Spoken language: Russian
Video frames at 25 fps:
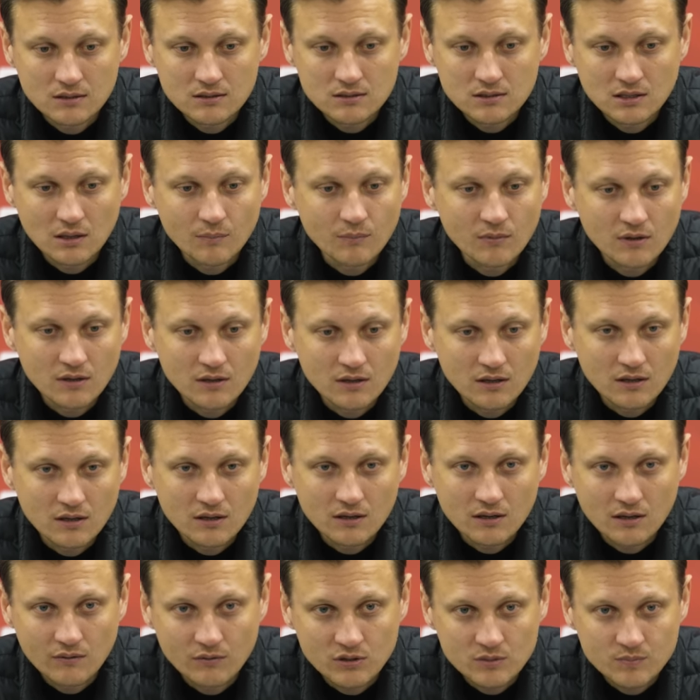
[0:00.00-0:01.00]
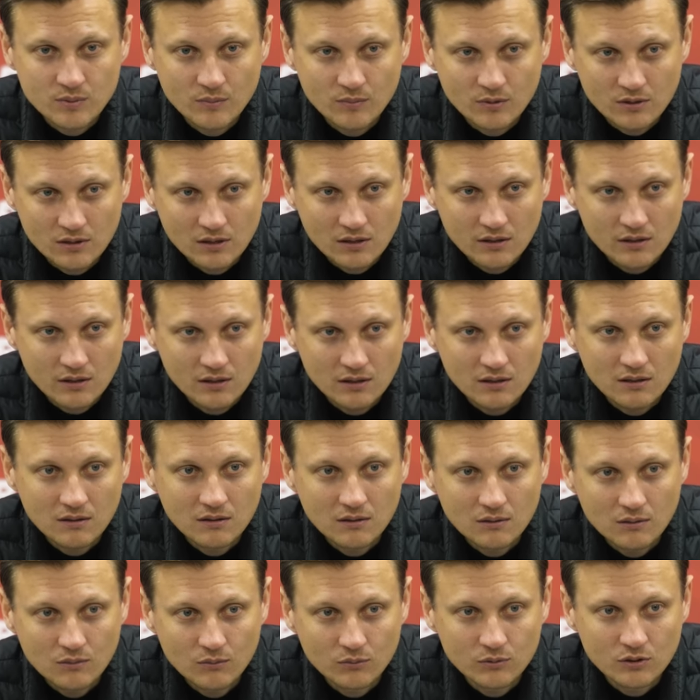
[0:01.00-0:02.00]
самые яркие воспоминания
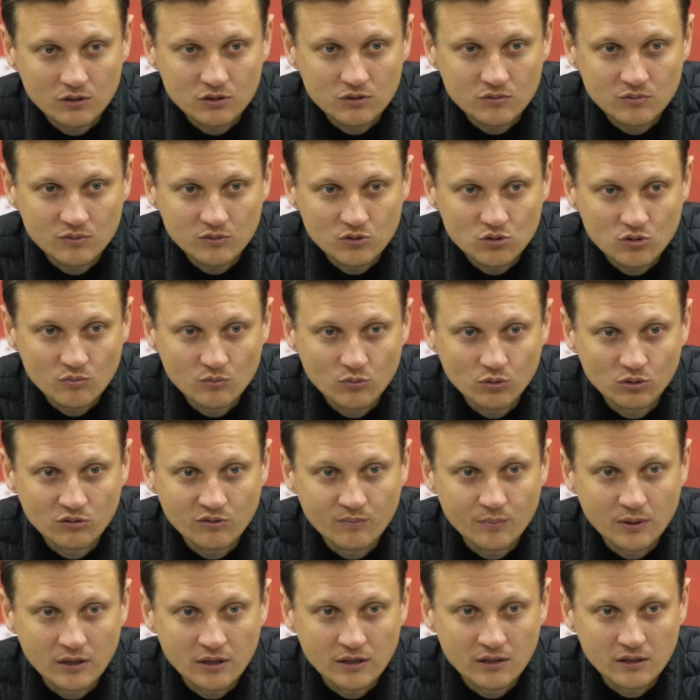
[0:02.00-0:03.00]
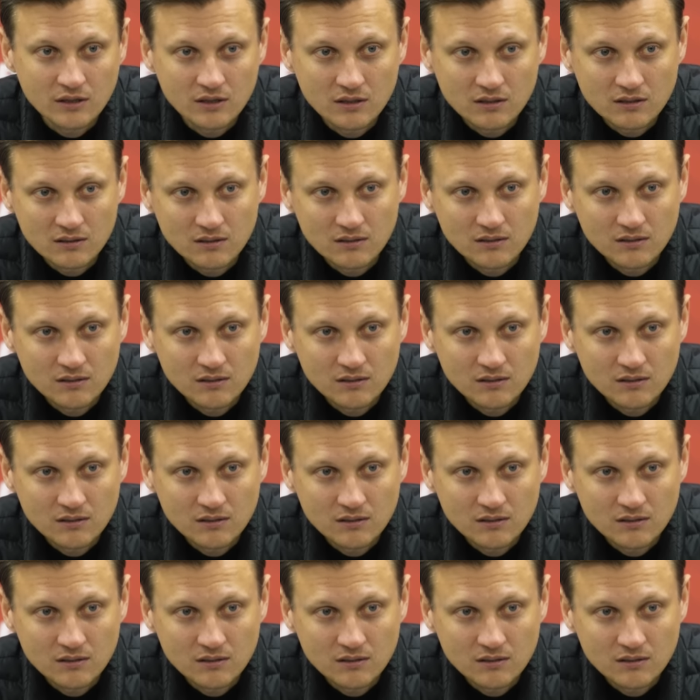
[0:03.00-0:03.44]
у нас еще будут впереди,